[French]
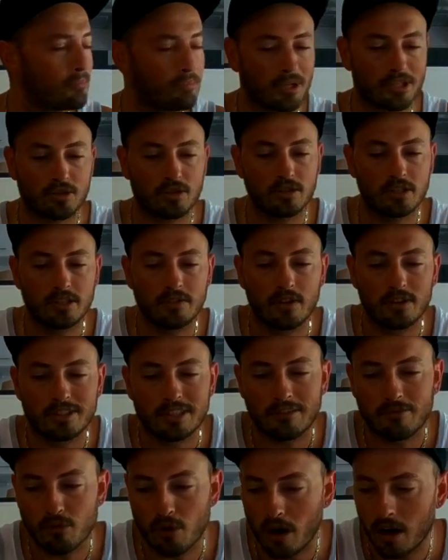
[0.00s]
des personnes qui veulent
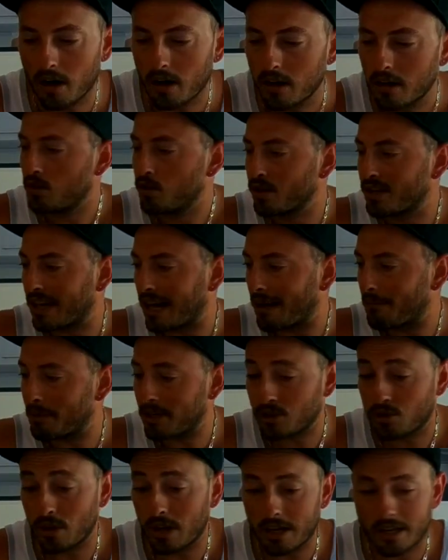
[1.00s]
savoir le
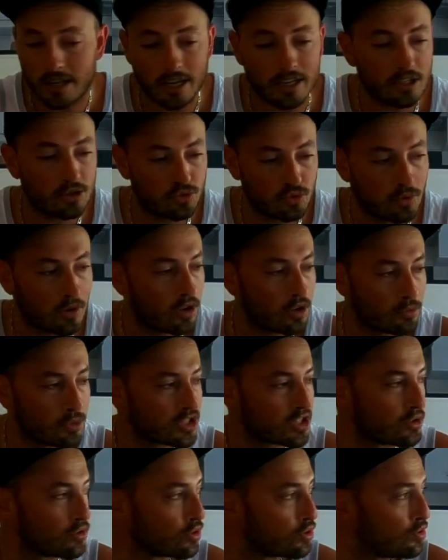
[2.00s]
grammage de la canne et tout. Alors, moi,
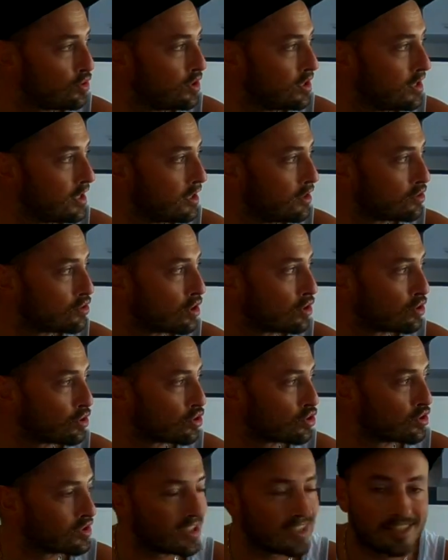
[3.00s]
j'en ai aucune idée. Le seul truc
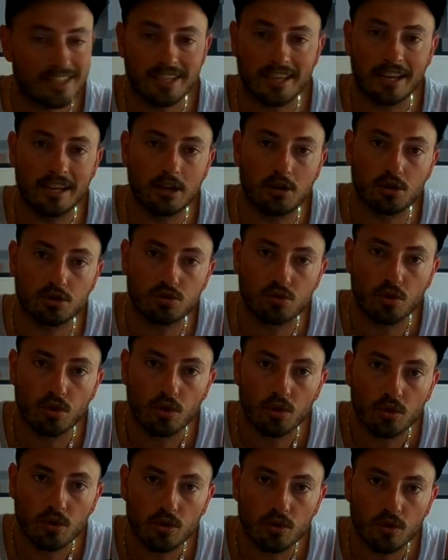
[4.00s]
que je sais, c'est qu'elle est
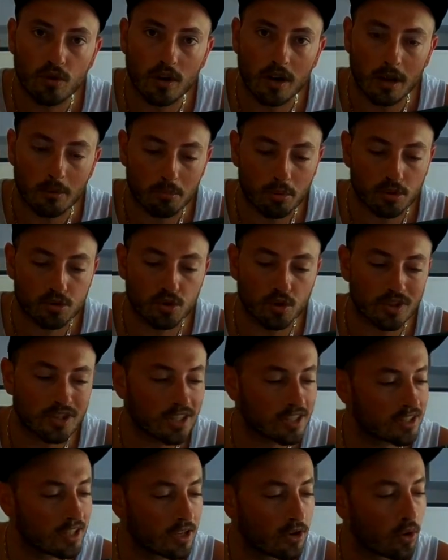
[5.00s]
costaud. Voilà, pour
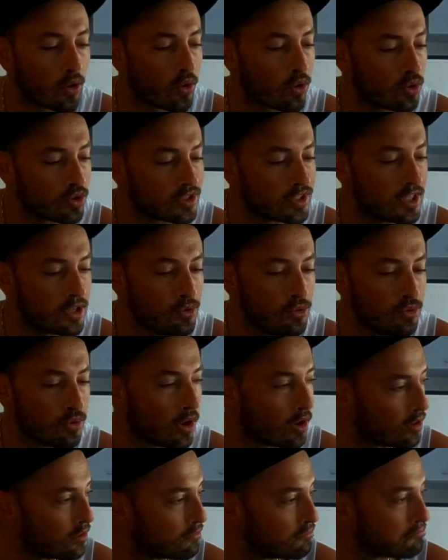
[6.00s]
sortir des gros, C'est
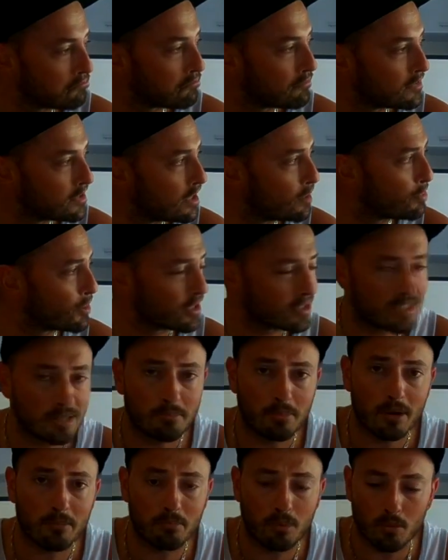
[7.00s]
le
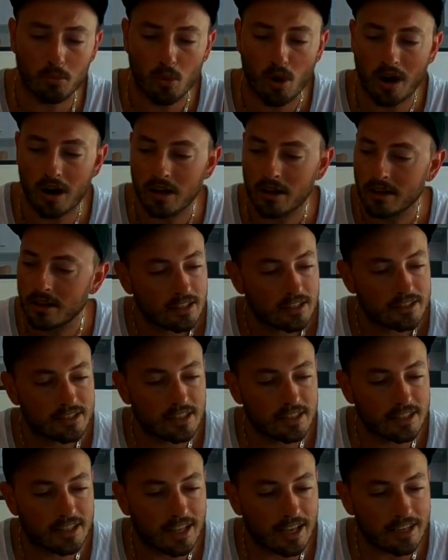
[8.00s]
principal pour moi.
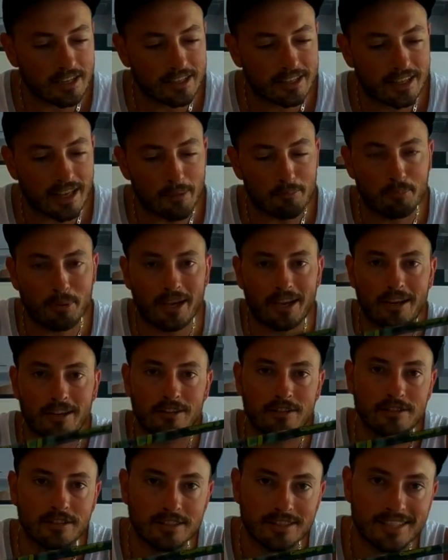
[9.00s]
C'est une canne
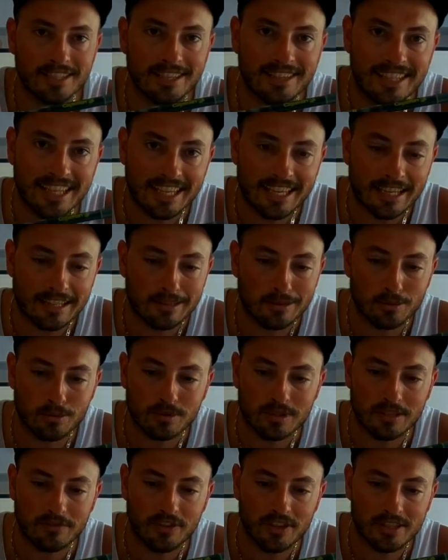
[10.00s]
Caperlan c'est Decathlon
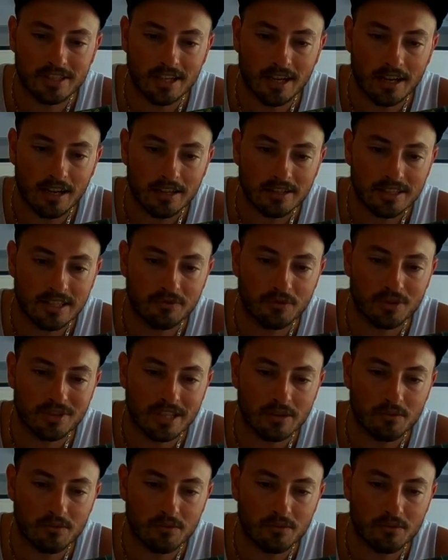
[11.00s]
qui fait ça. Ce qu'il faut